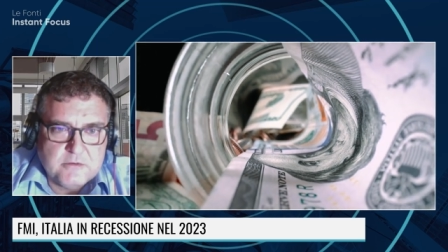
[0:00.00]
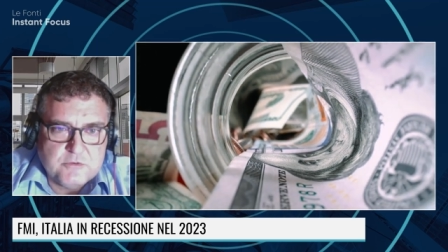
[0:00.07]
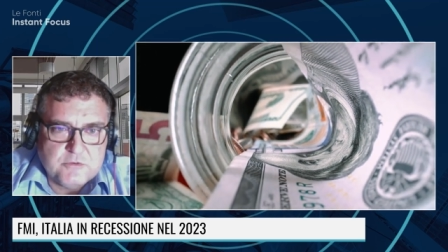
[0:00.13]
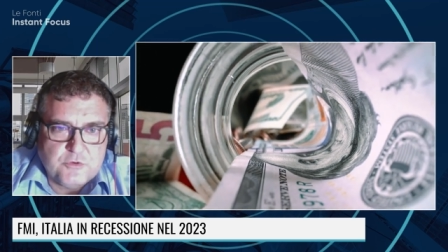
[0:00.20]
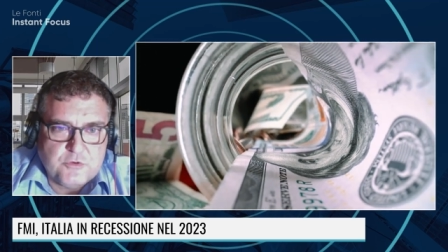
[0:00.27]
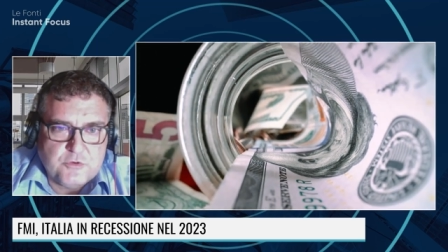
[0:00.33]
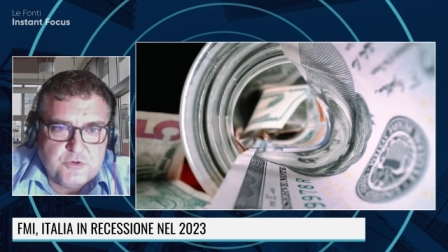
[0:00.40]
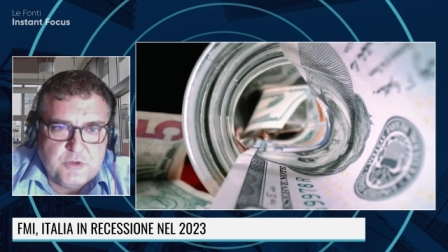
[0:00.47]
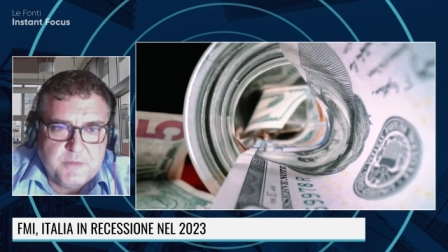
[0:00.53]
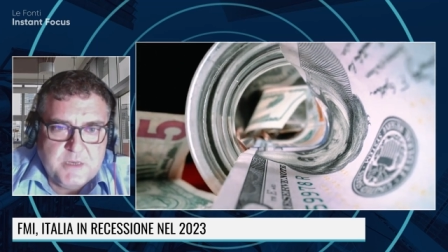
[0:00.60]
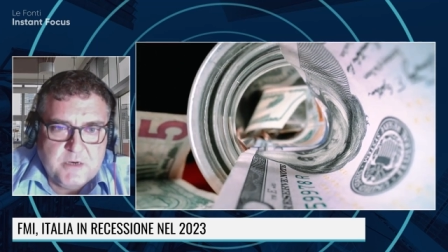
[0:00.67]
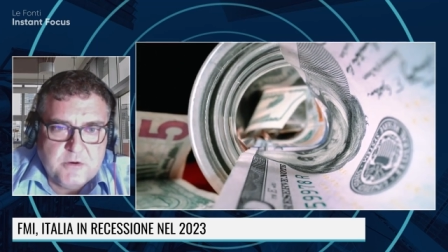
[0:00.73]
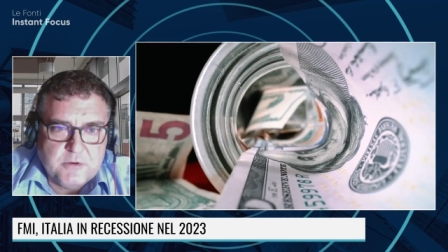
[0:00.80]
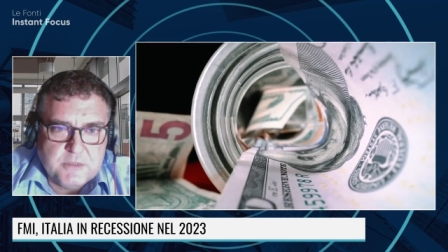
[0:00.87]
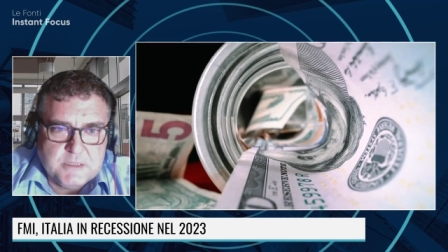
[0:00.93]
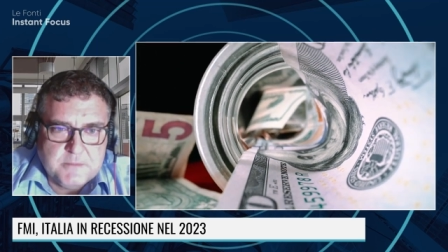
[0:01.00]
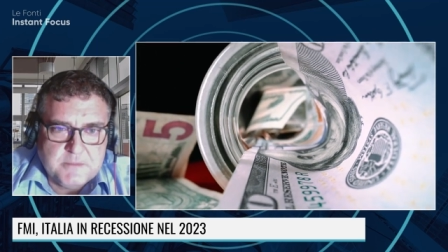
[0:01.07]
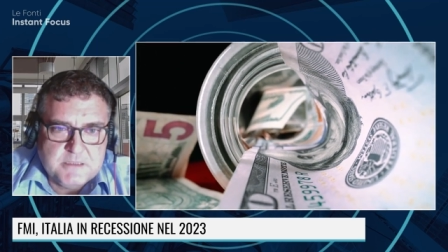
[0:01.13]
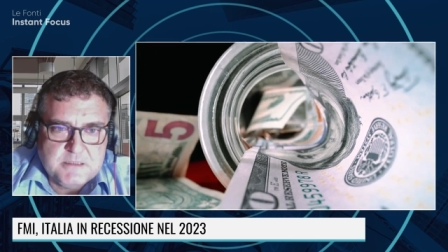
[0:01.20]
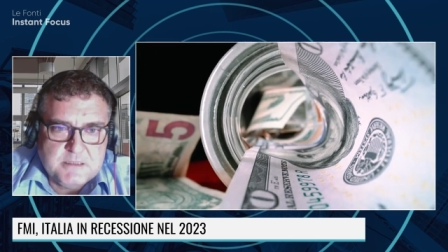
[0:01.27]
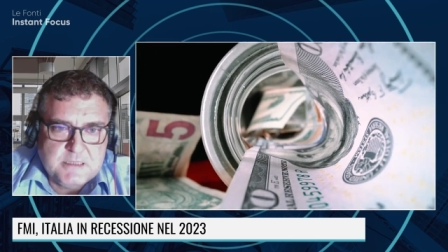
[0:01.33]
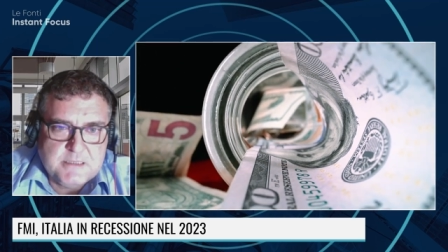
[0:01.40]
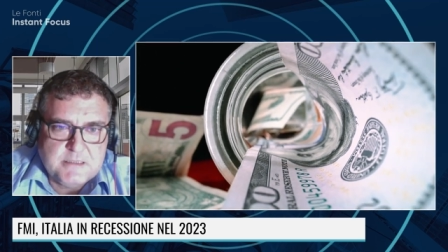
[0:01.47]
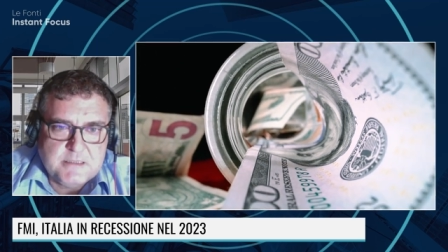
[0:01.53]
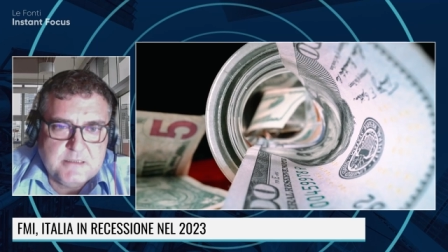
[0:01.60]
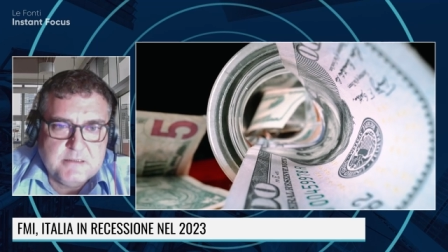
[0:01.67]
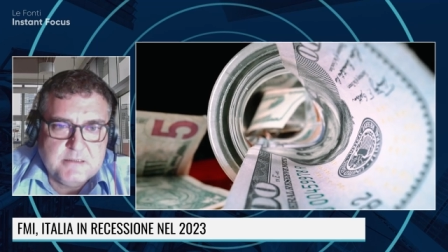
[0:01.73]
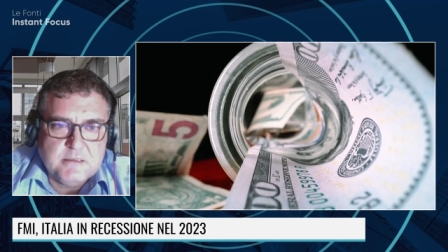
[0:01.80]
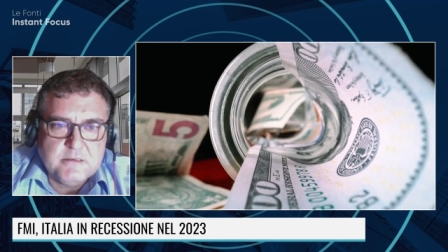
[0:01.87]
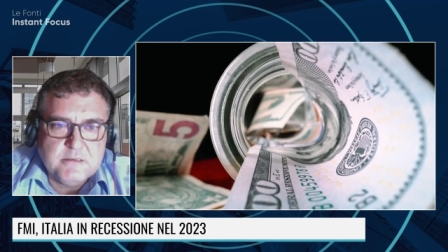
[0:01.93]
Giorgia Meloni,
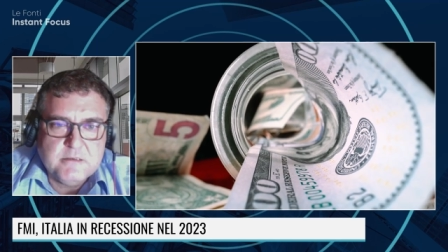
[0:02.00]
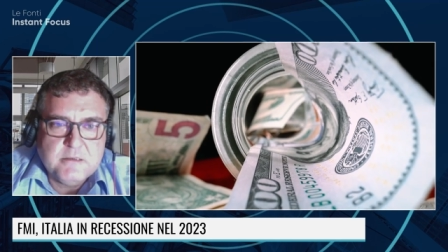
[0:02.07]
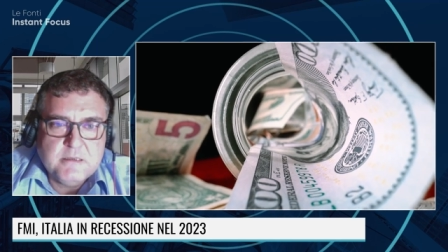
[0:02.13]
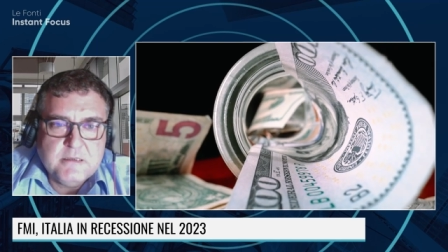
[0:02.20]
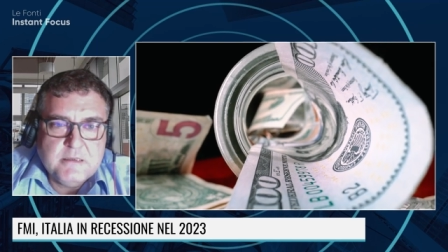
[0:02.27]
presidente di